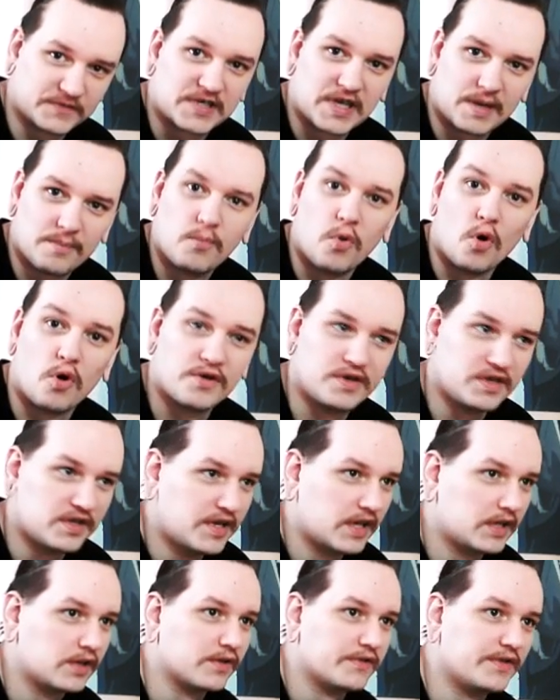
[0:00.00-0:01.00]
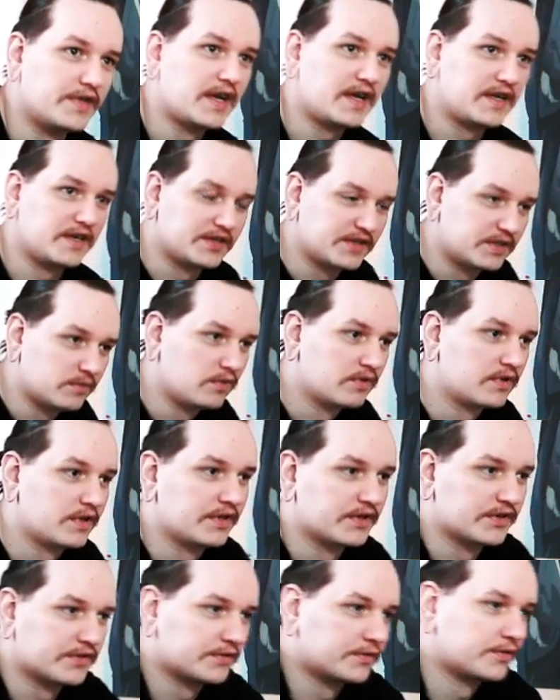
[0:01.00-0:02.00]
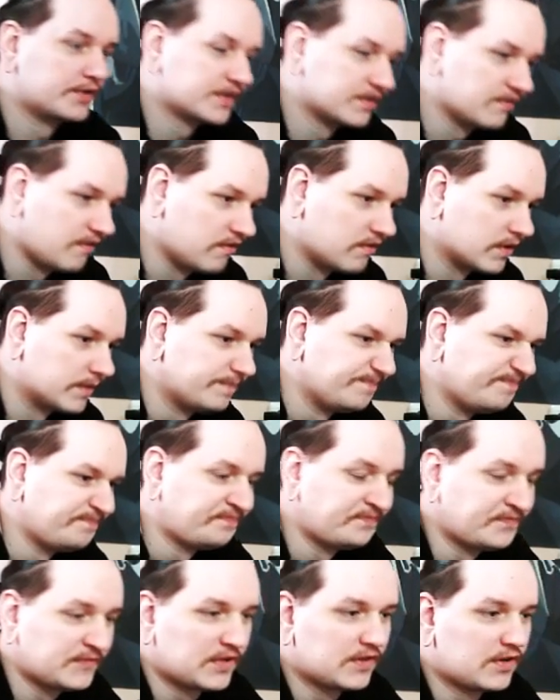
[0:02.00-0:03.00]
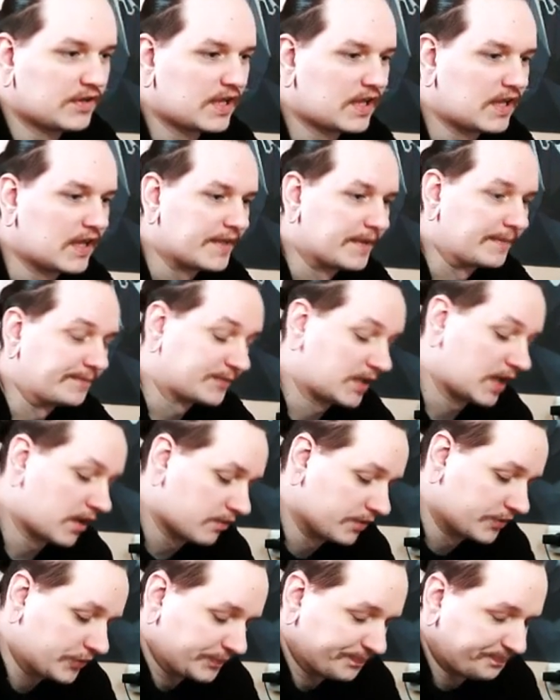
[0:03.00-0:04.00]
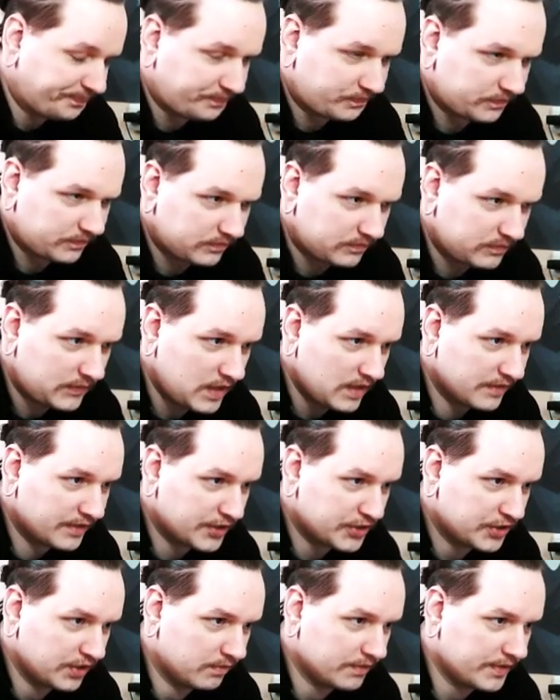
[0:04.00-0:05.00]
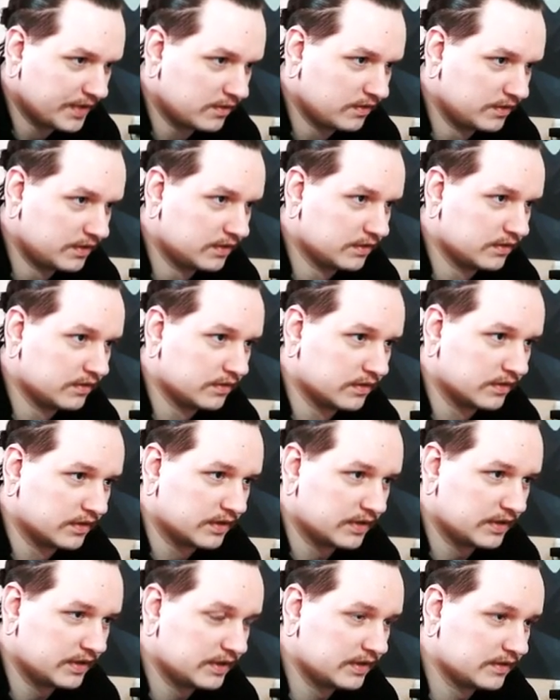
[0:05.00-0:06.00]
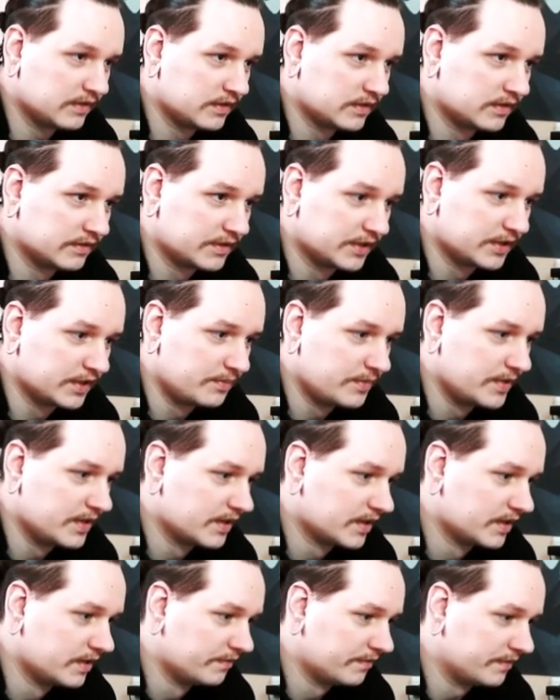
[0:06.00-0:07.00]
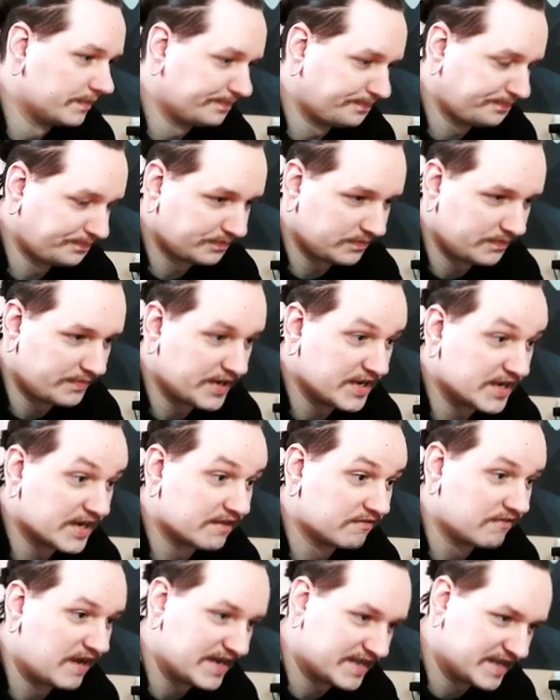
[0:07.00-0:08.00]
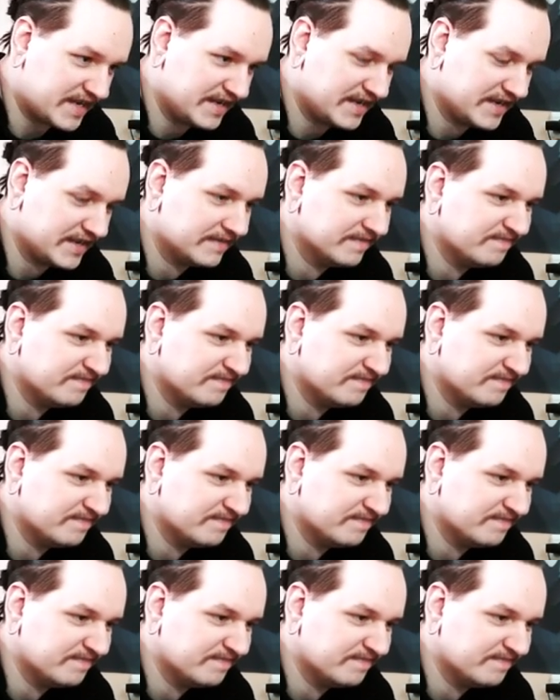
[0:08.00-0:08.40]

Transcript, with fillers: сам Бог не дает, да, если бы он, конечно, существовал. Ну да ладно. Короче, начнем вот такой э, вот этот перерыв прерывать